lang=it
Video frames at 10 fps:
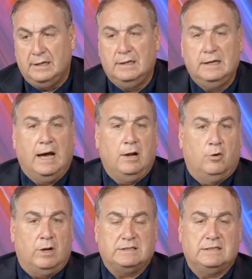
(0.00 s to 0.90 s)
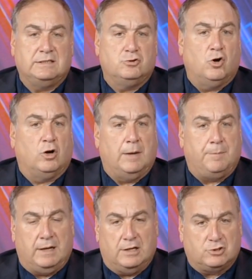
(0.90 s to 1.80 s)
Allora, se si gioca
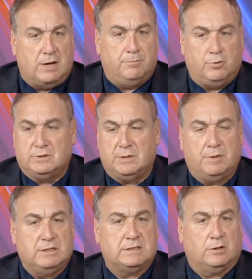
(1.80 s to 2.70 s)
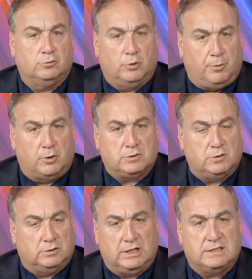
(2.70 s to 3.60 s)
per la Champions, per il secondo posto,
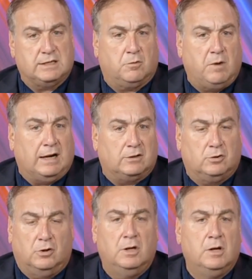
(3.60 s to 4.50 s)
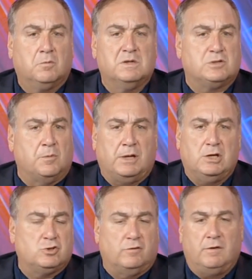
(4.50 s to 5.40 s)
il terzo e il quarto, questo
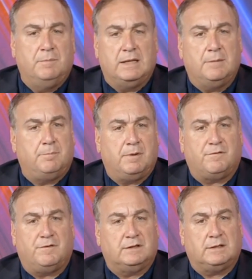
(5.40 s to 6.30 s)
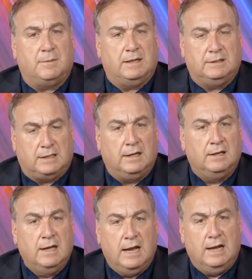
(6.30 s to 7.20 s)
pareggio va bene perfettamente
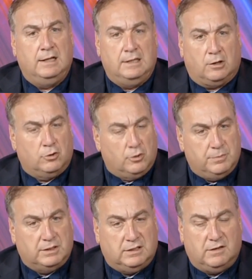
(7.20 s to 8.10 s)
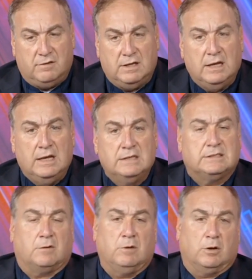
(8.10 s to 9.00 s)
in linea con gli obiettivi.
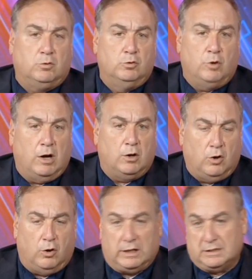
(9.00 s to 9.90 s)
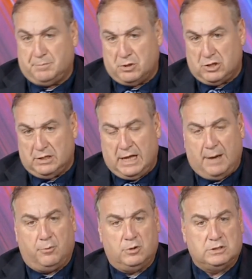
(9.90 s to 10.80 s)
Se qualcuno ancora, specie il
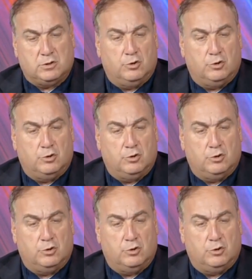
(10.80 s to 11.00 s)
Napoli, sogni